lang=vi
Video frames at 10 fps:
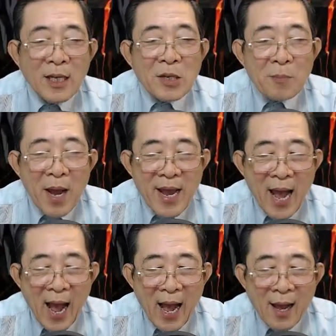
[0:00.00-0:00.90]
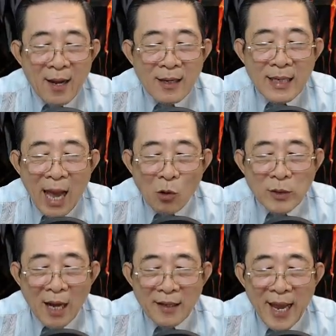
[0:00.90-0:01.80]
Bệ hạ, lão
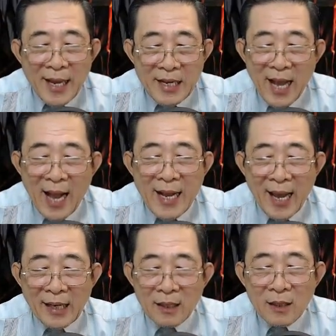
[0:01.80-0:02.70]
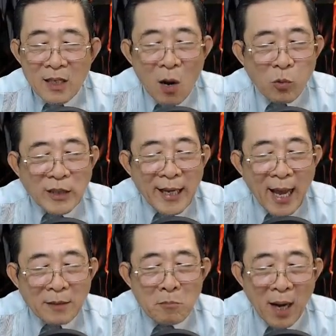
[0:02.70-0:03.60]
thần đây cả ngày không có thấy
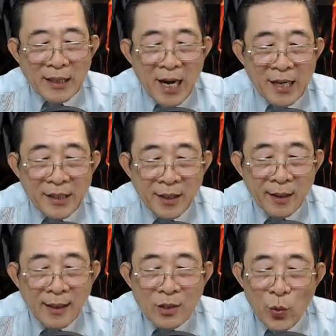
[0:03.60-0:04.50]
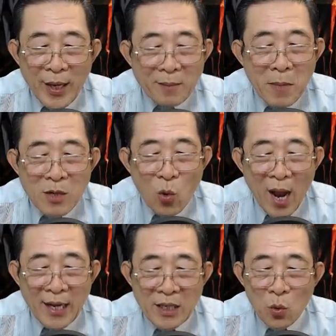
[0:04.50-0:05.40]
ánh mặt trời, chuyện bên
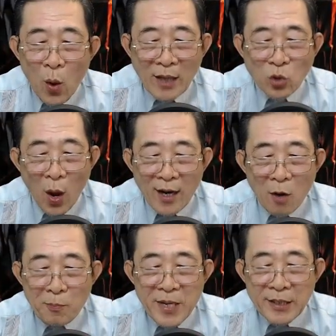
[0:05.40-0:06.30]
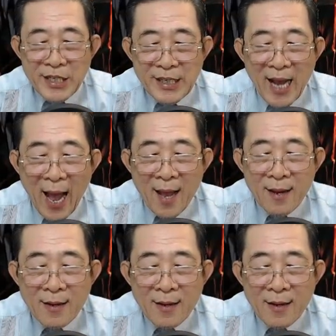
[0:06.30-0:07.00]
ngoài hoàn toàn không biết gì cả.